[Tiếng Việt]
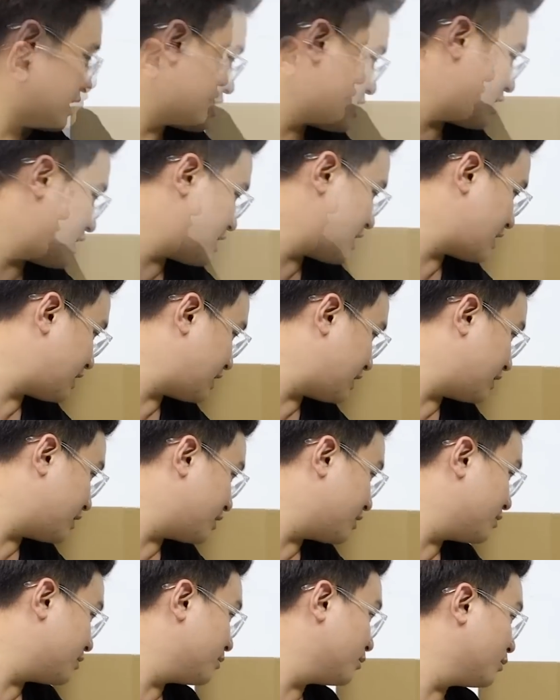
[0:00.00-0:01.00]
hai
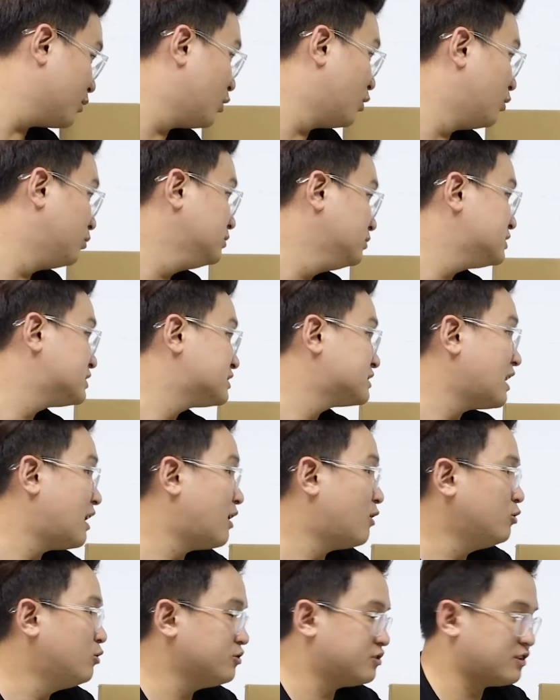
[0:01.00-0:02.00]
bốn
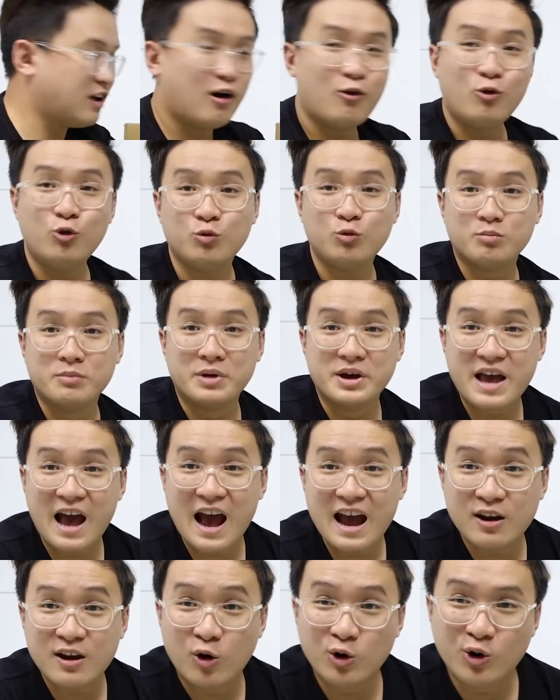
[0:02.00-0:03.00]
sáu sáu mười
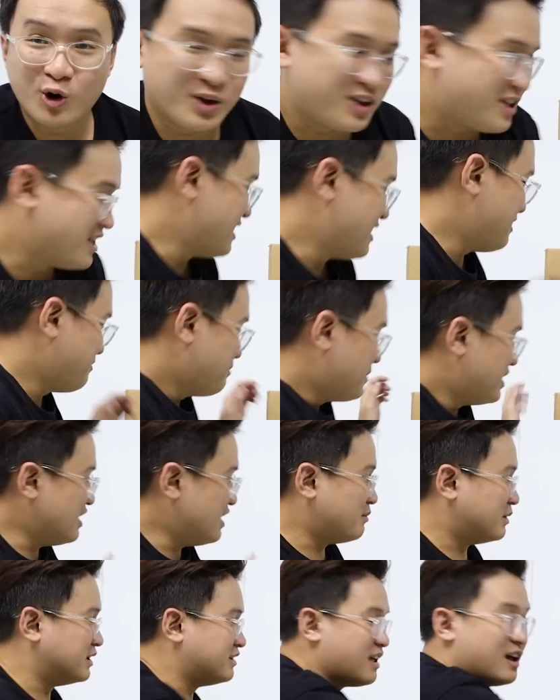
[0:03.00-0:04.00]
hai đôi rồi bây
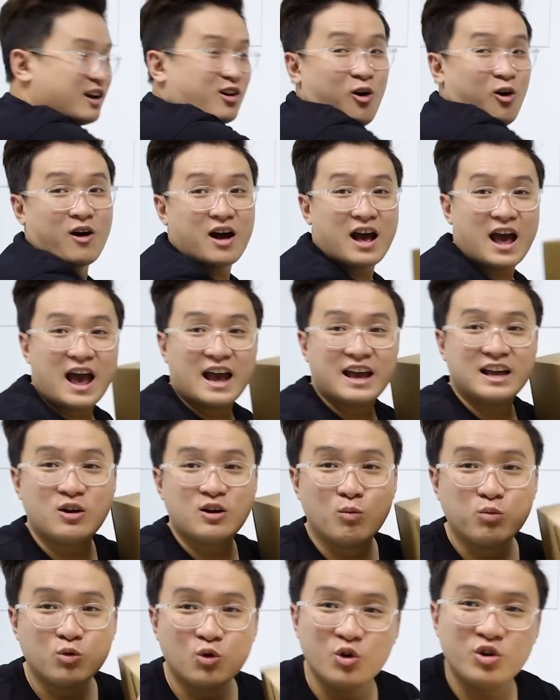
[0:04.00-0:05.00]
giờ mình sẽ còn hai cái
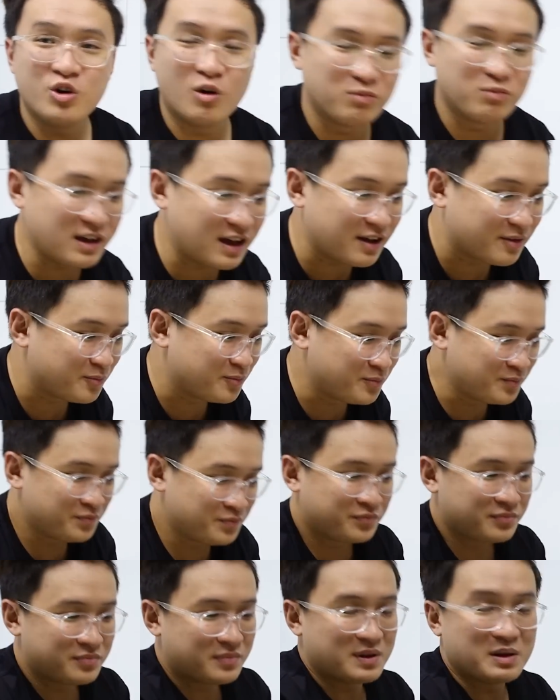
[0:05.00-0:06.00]
thùng cuối cùng nha
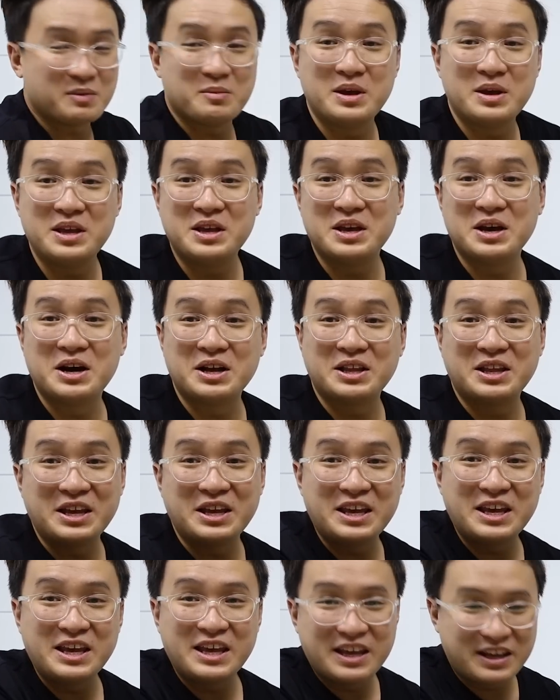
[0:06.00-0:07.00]
bị gì thì